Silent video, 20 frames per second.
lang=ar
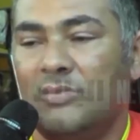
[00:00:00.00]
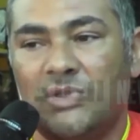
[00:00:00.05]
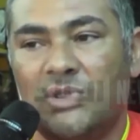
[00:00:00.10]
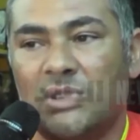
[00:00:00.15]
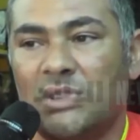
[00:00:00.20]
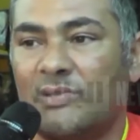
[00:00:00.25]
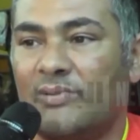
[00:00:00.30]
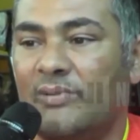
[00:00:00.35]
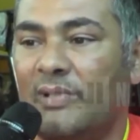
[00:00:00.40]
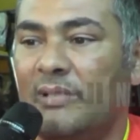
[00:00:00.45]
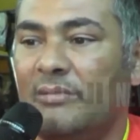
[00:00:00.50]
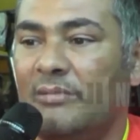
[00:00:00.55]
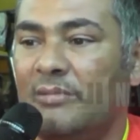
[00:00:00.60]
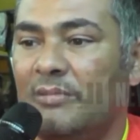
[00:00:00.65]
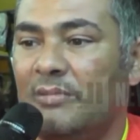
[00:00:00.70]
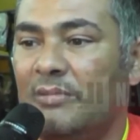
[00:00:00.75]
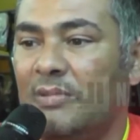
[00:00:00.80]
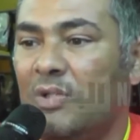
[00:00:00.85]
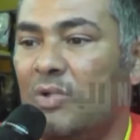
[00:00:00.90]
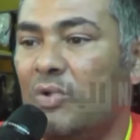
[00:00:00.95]
المستشفى
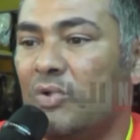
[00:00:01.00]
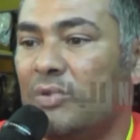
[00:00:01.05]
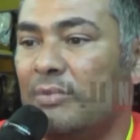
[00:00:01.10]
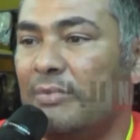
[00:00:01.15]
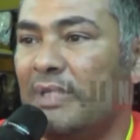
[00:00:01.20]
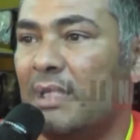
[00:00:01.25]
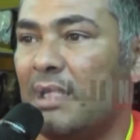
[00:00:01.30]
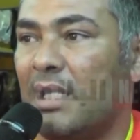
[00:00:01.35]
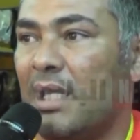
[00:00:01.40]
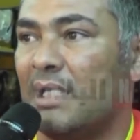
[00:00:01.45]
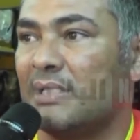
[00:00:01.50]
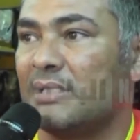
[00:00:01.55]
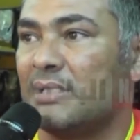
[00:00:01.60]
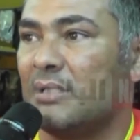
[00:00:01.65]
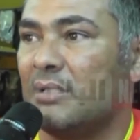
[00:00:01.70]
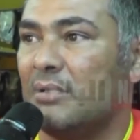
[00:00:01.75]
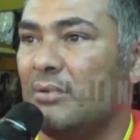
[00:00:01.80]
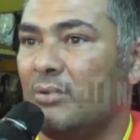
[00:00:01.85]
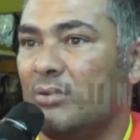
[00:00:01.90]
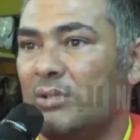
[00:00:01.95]
خدمي
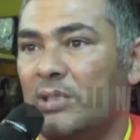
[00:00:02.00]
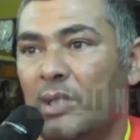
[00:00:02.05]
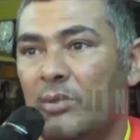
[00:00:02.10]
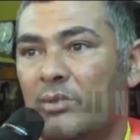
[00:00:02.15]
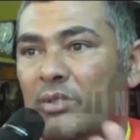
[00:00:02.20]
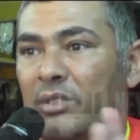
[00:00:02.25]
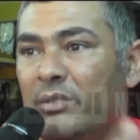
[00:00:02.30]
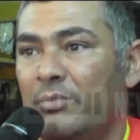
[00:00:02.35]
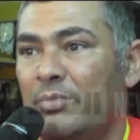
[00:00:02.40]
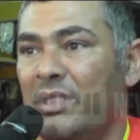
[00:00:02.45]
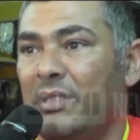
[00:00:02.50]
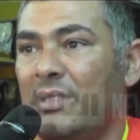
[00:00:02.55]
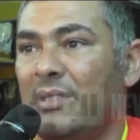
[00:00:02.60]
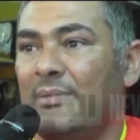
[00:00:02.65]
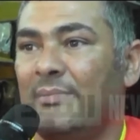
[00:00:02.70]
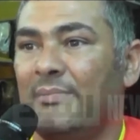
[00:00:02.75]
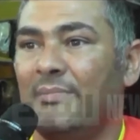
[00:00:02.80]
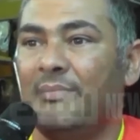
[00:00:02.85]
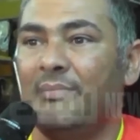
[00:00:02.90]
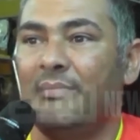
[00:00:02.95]
لازق وداوني به